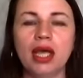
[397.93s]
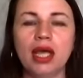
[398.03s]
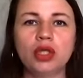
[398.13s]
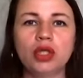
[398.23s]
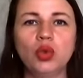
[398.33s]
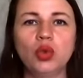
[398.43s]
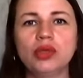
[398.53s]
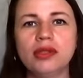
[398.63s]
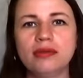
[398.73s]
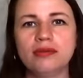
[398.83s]
Угу. Ну,
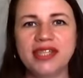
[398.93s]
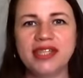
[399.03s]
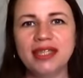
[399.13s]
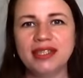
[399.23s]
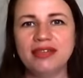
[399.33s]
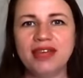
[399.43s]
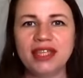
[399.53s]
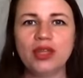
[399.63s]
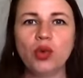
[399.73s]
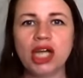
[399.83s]
вы знаете,
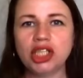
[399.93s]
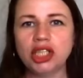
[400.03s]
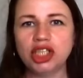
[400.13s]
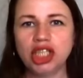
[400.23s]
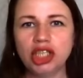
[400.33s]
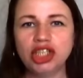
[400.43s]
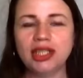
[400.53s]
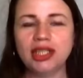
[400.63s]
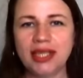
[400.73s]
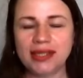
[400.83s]
наверное, у каждой
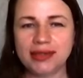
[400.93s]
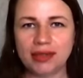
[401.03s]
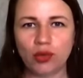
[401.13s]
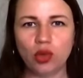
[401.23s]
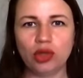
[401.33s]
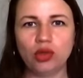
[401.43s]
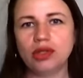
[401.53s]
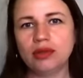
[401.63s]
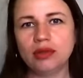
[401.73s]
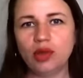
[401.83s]
женщины есть такое. То
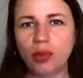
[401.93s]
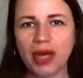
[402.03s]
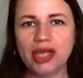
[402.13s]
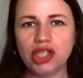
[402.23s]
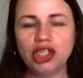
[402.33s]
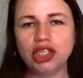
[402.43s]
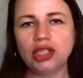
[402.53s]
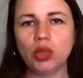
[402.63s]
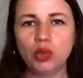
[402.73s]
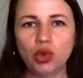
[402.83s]
есть любая
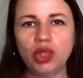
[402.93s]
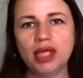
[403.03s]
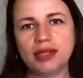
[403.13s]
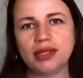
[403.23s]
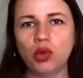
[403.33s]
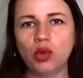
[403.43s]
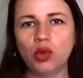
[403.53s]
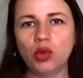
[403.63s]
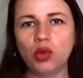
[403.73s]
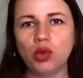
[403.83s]
женщина, у нее есть такое
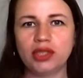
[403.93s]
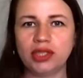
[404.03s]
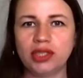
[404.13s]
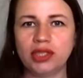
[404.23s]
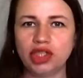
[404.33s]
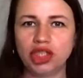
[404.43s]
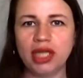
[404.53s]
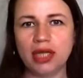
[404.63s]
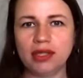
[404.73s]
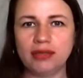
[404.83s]
вот
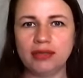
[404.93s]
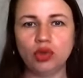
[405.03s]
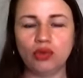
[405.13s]
сочетание цветов.